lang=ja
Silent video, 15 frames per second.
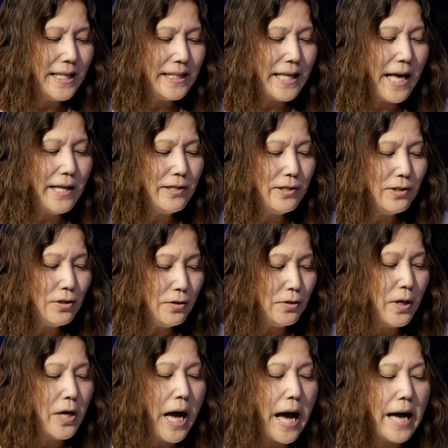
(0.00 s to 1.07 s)
千住
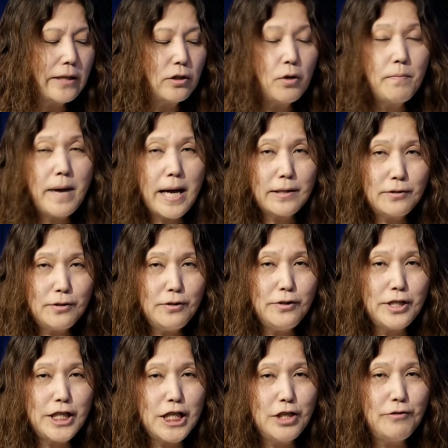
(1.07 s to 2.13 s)
アットマーク
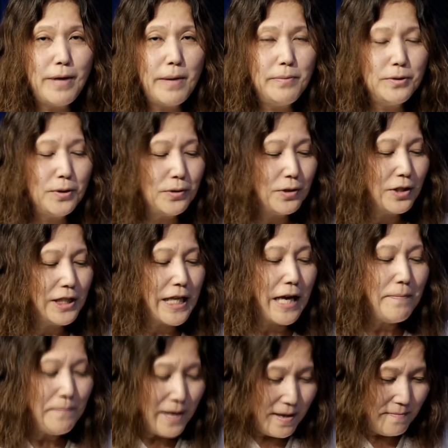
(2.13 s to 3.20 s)

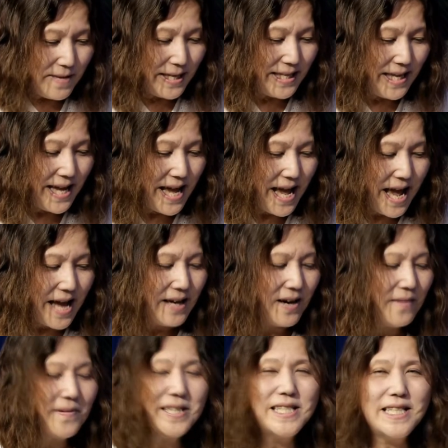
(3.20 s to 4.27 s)
シーウェブドットジェーピー まで
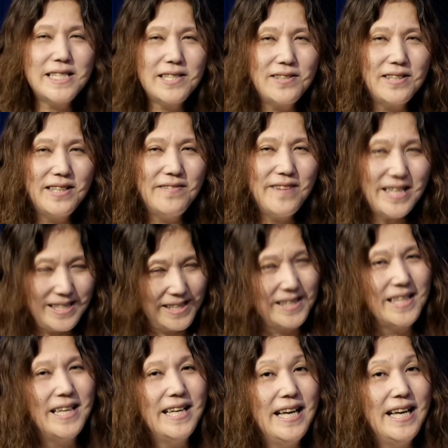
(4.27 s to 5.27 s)
お待ちしております。